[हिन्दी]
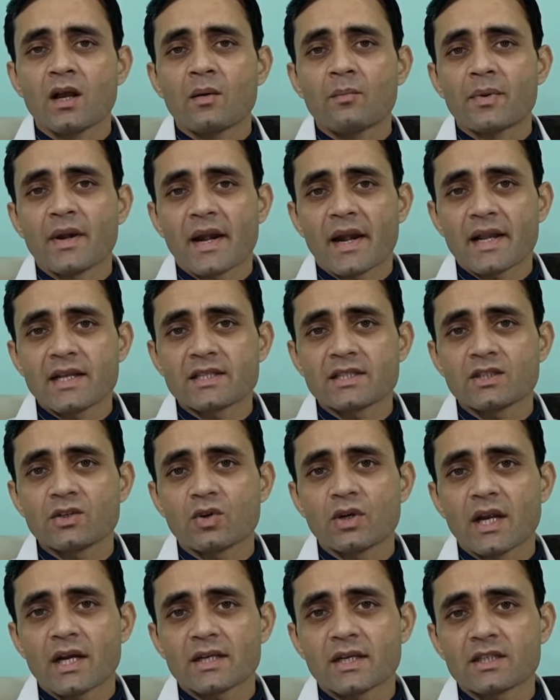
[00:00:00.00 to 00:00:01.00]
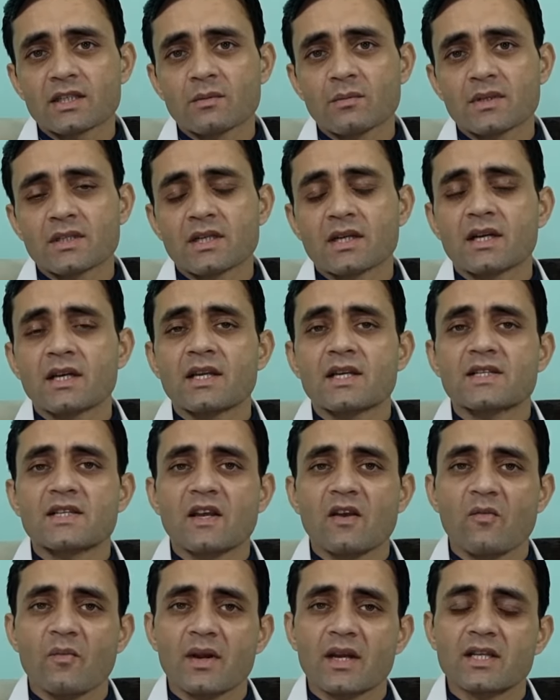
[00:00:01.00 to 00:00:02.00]
प्रेगनेंसी और लैक्टेशन में जनरली
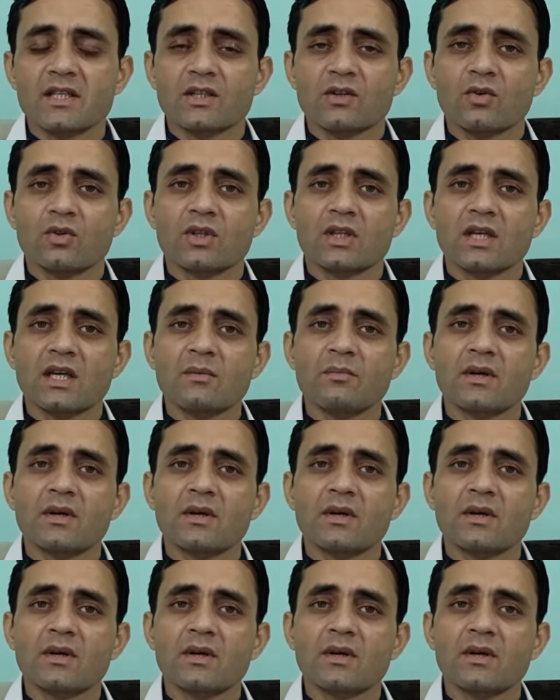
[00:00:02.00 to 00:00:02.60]
सेफ मेडिसिन होती है